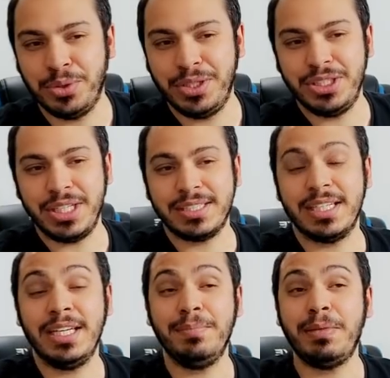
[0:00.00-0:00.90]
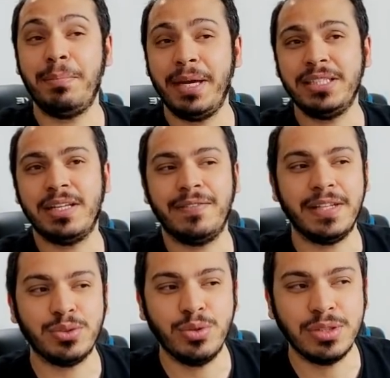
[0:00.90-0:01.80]
oynayacağız. Rakip de 5
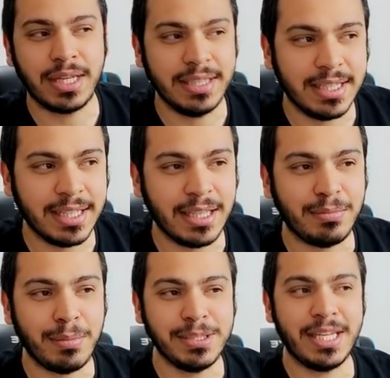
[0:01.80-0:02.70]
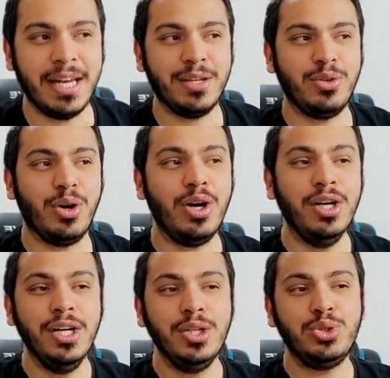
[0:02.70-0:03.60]
defans o yüzden dikkat etmemiz gerekiyor.
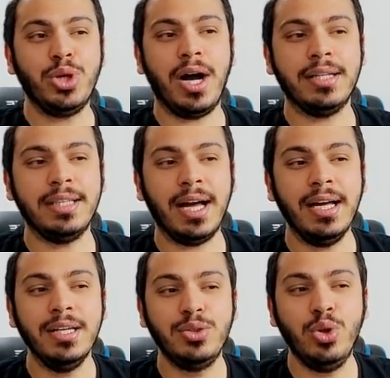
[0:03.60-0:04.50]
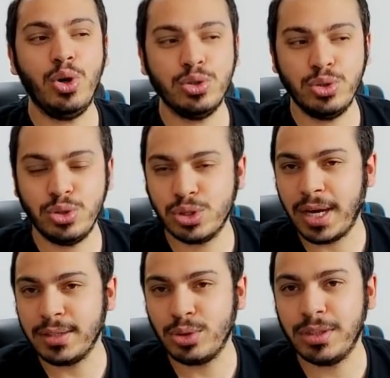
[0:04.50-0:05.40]
Şu anda gördüğünüz
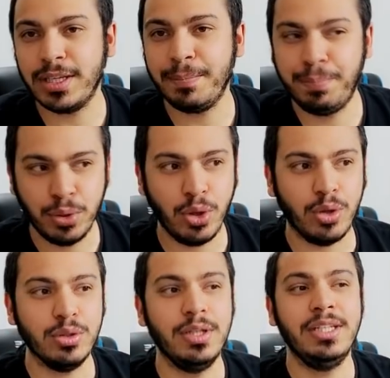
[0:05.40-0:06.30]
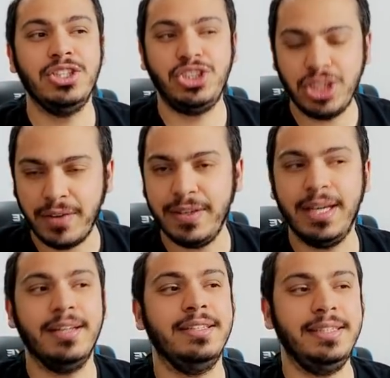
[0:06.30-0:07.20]
kadrodaki Puyol,
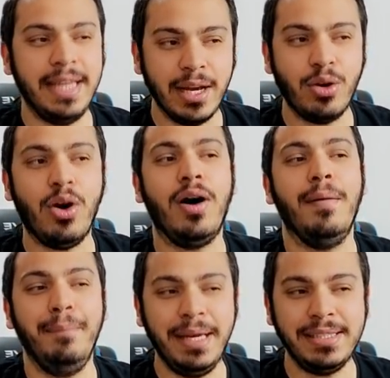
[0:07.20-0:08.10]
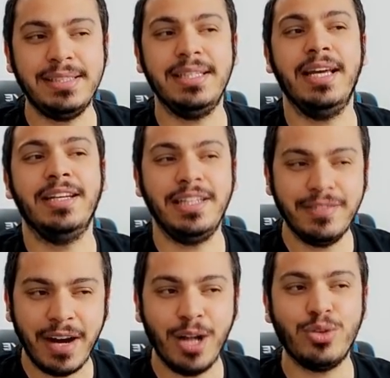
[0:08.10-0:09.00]
Xavi, Deco, Messi,
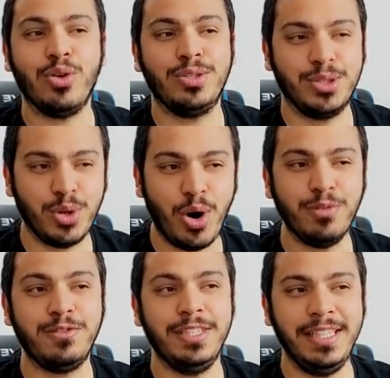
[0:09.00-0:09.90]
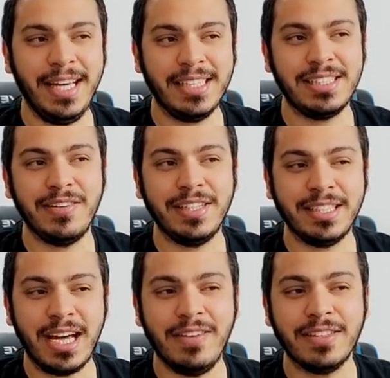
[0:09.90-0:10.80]
Rivaldo, Cruyff, Iniesta ve
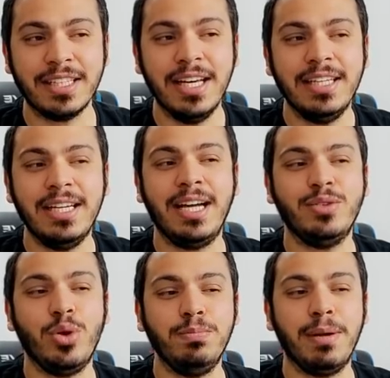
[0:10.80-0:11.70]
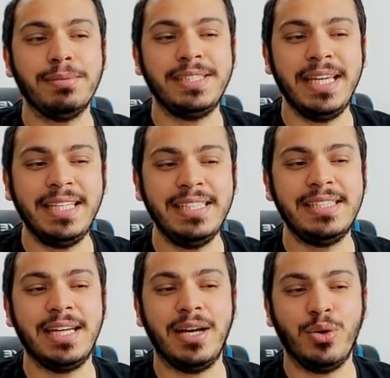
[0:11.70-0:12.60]
Kluivert yani toplam 8 tane